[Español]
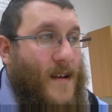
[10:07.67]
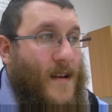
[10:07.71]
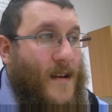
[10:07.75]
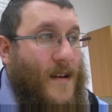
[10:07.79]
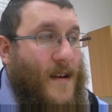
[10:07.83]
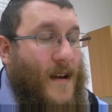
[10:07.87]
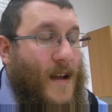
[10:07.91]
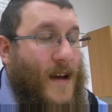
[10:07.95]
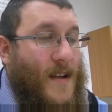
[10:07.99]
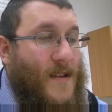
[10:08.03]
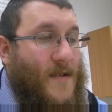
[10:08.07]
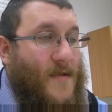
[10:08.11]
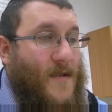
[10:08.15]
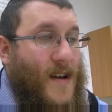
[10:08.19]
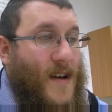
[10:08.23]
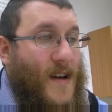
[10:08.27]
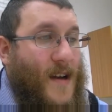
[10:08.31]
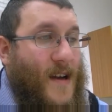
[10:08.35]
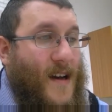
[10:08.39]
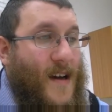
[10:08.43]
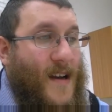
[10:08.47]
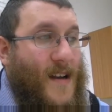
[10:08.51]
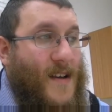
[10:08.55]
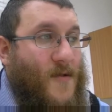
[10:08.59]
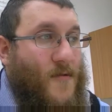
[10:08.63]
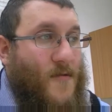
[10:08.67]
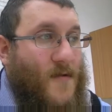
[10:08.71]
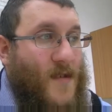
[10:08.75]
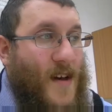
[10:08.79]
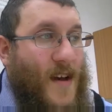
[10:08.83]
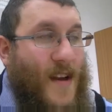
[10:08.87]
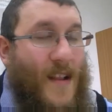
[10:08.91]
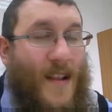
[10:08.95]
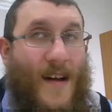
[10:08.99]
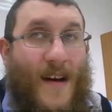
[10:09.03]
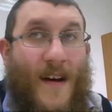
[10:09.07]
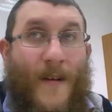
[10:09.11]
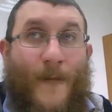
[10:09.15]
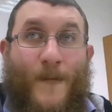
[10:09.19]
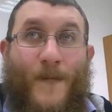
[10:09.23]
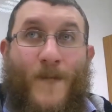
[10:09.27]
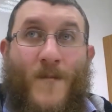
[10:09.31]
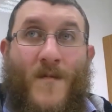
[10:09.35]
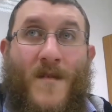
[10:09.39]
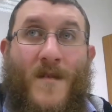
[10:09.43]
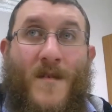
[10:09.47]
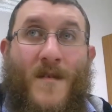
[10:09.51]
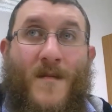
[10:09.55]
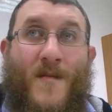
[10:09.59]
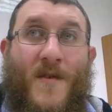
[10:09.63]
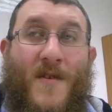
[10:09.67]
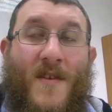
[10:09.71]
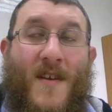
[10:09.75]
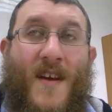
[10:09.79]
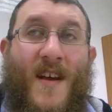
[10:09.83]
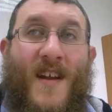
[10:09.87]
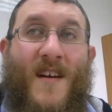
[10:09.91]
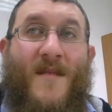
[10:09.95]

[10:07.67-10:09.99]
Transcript: la Torah al estudiarla protege